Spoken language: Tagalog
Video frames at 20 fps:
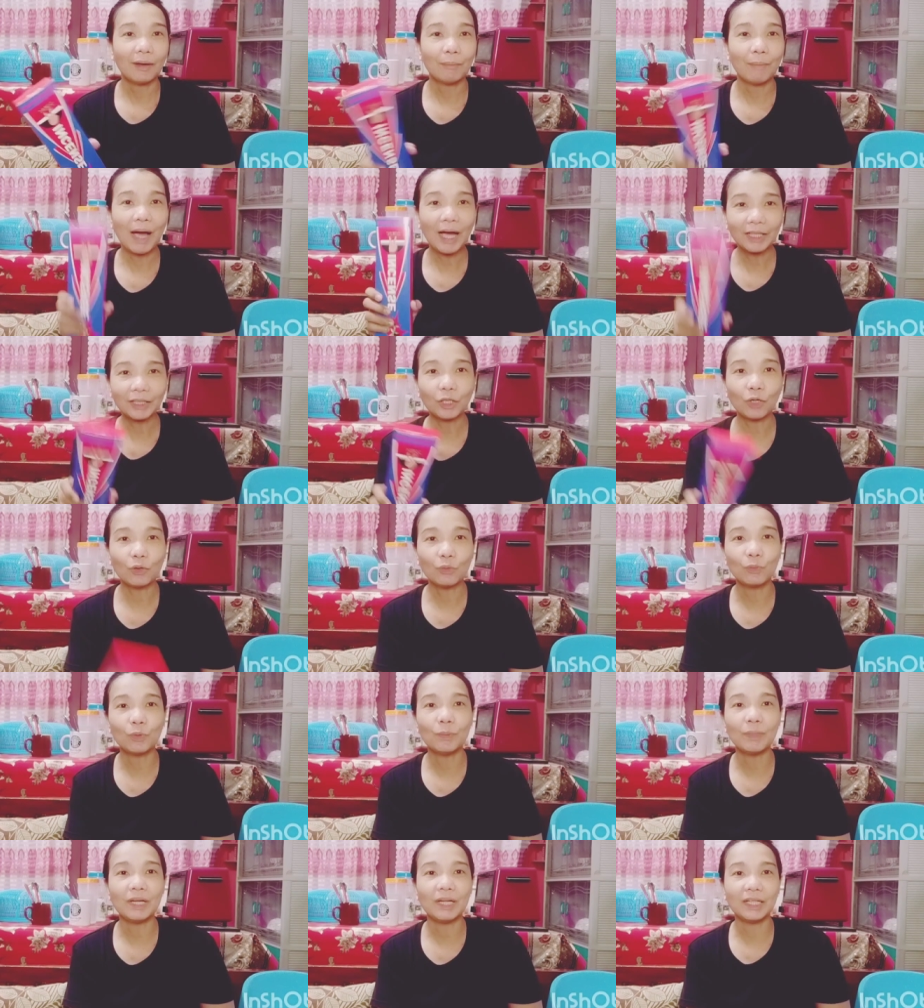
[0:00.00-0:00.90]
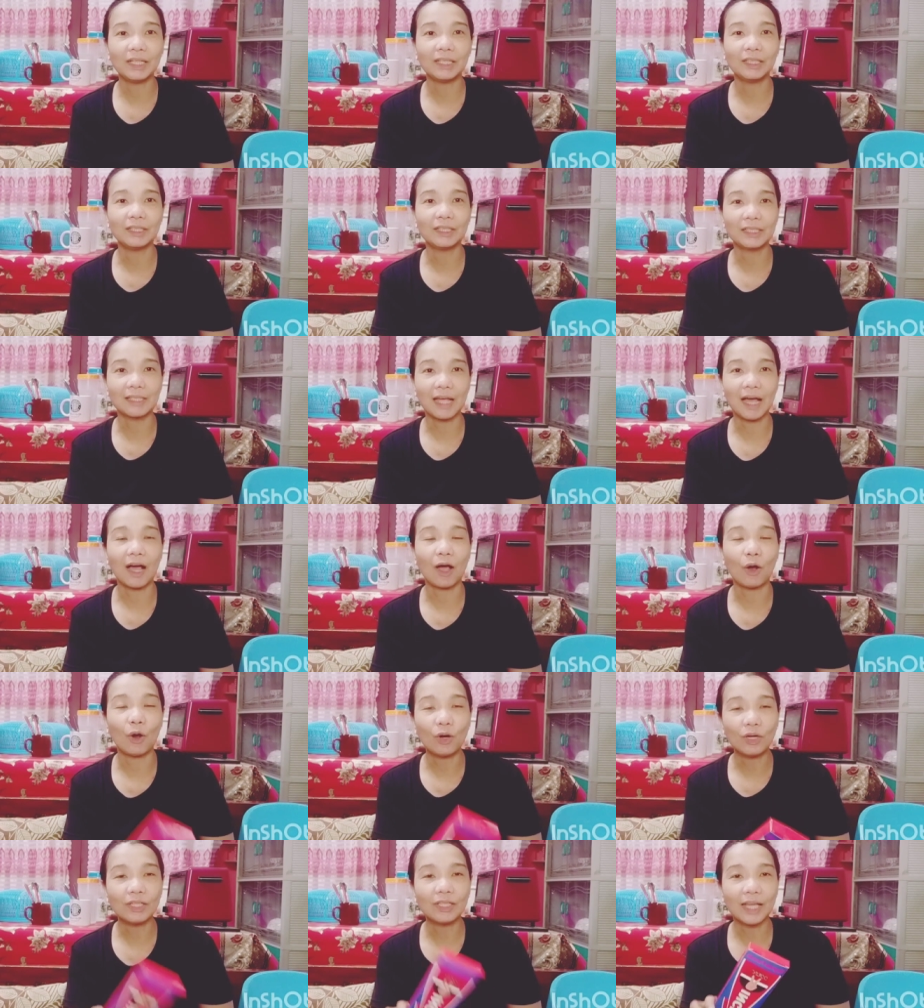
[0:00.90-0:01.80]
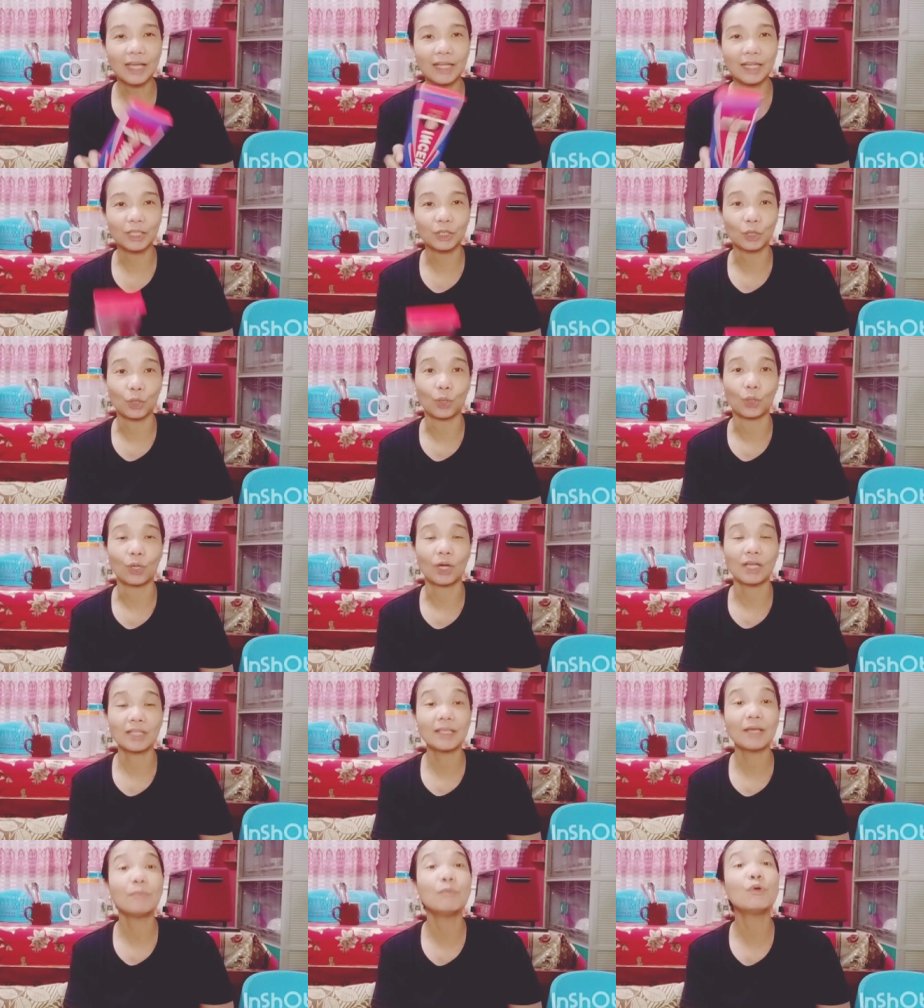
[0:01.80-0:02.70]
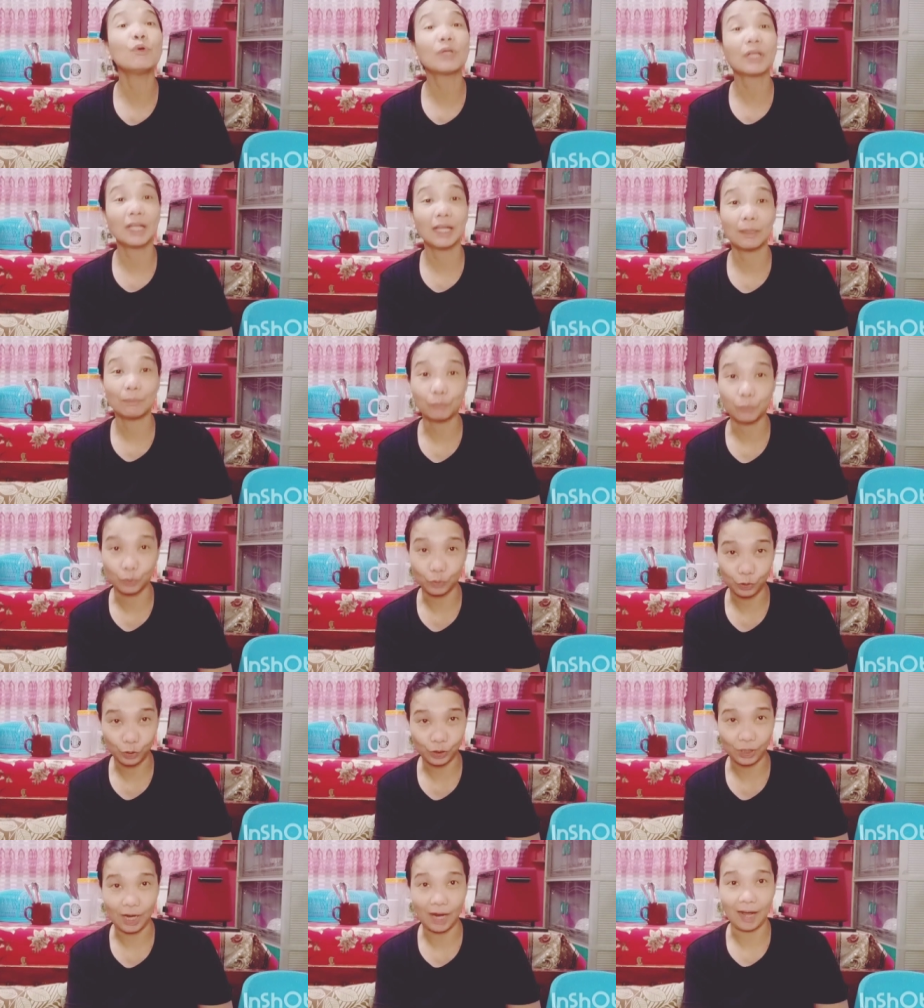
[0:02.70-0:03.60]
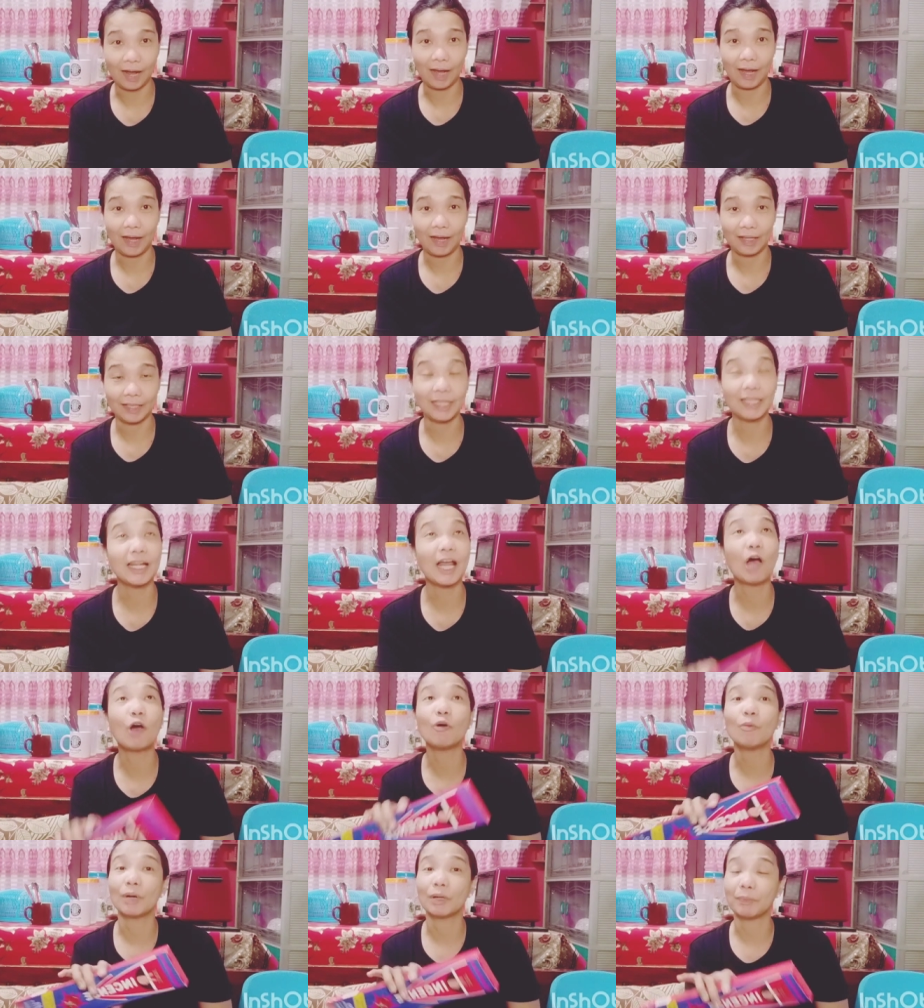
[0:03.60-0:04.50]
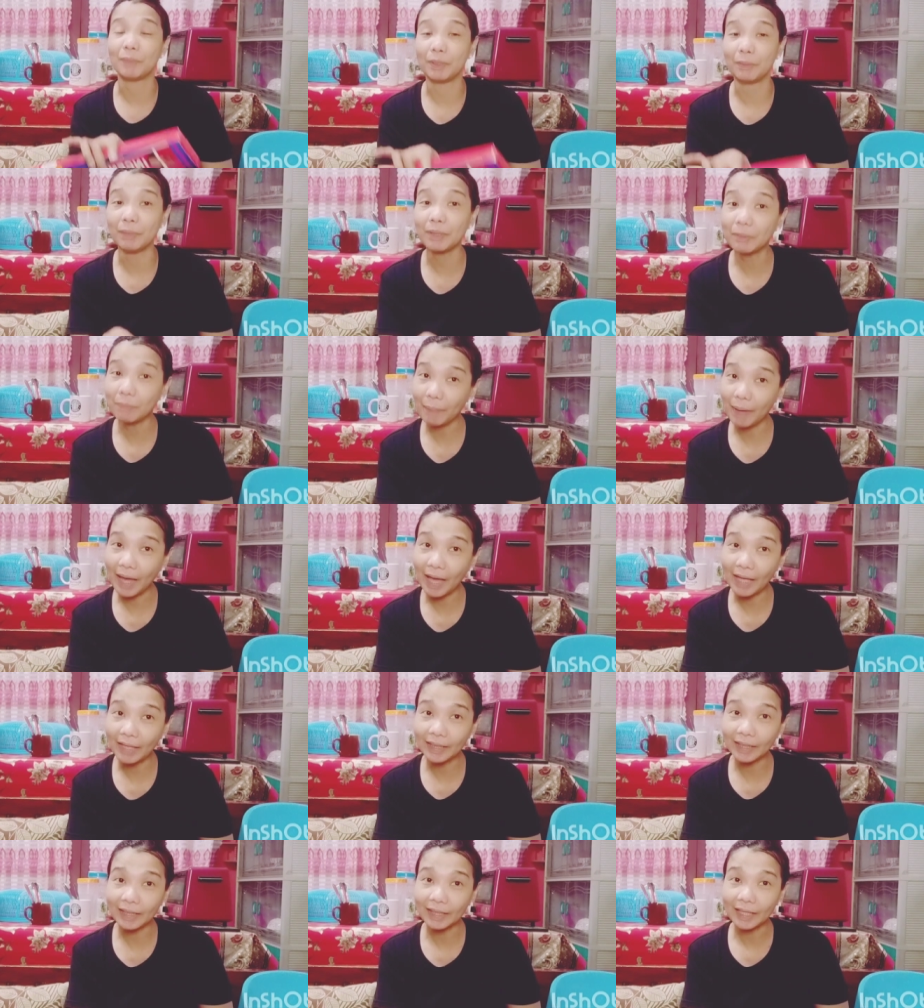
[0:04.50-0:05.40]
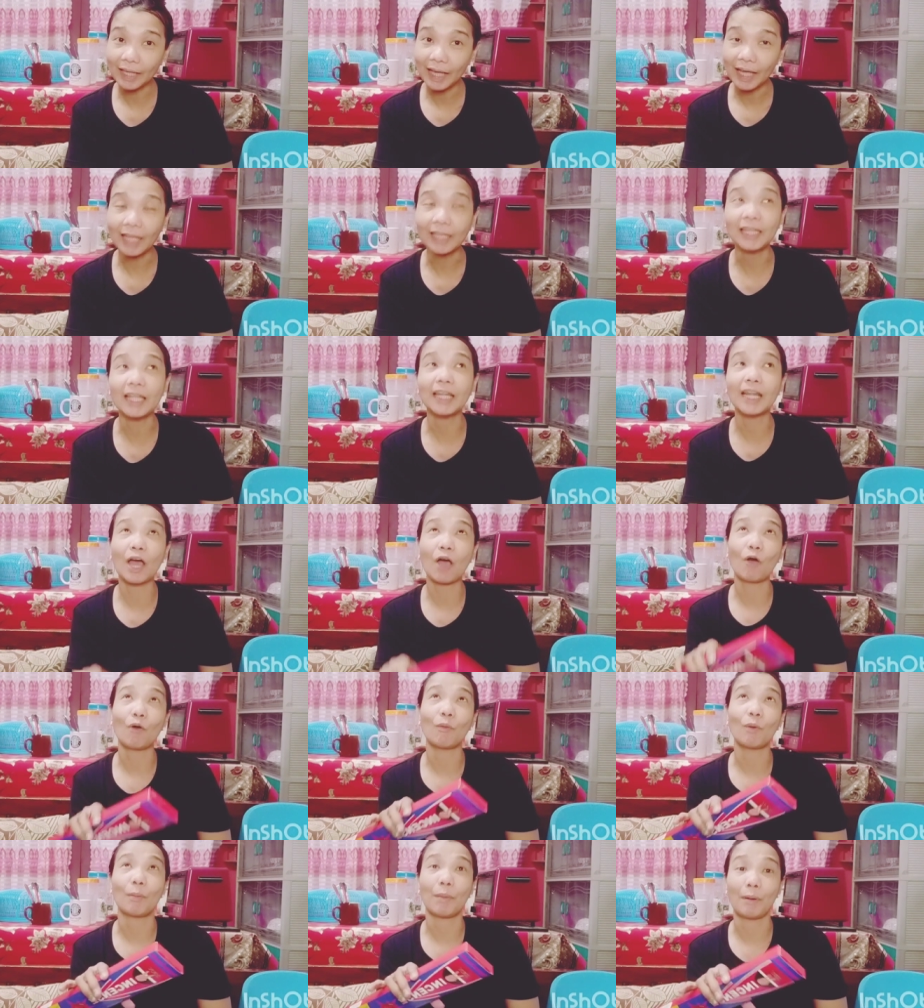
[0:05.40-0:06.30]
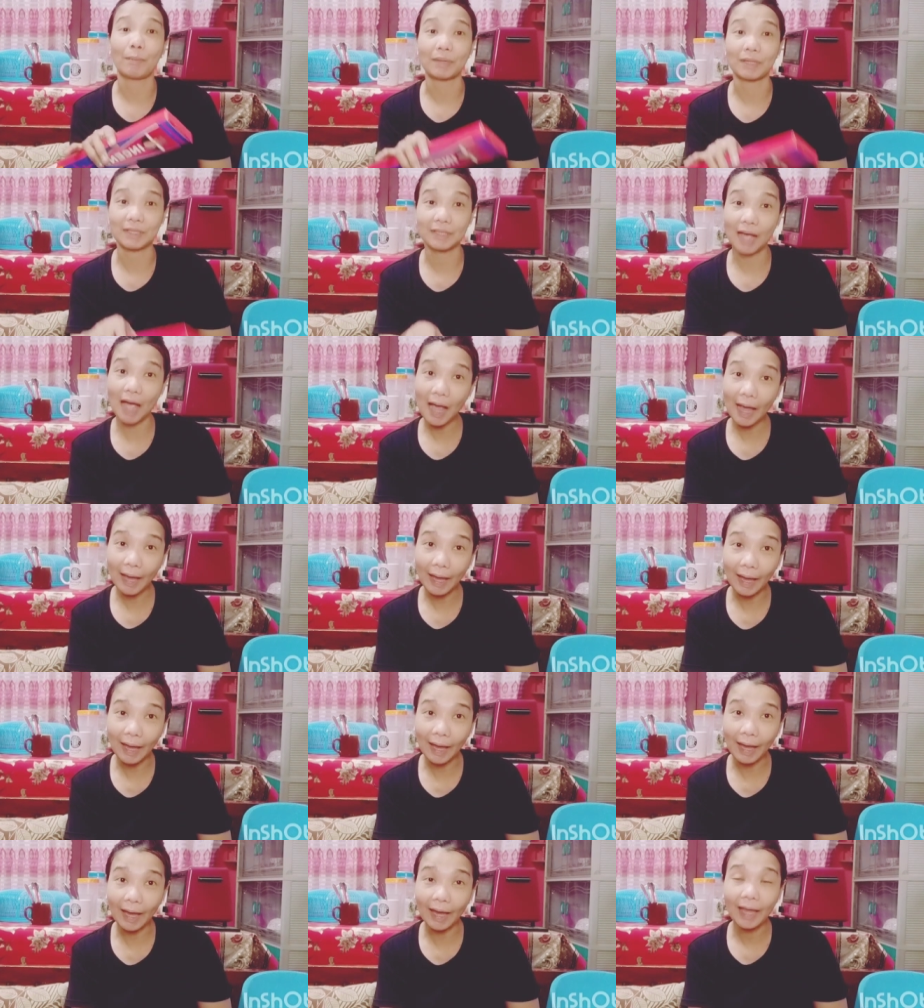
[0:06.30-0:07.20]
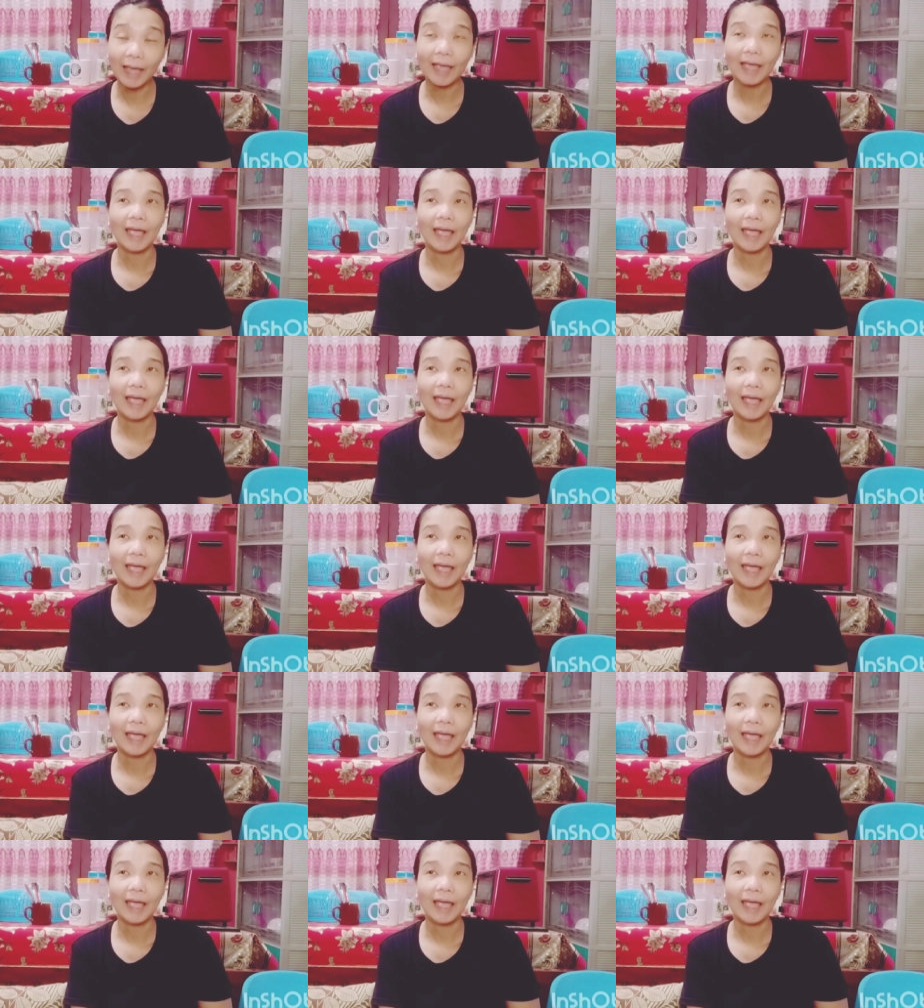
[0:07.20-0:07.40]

bakit ako bumili sa online nito? Kasi mura lang po siya. Hindi na ako magbibitbit, hindi na ako mamapasahe.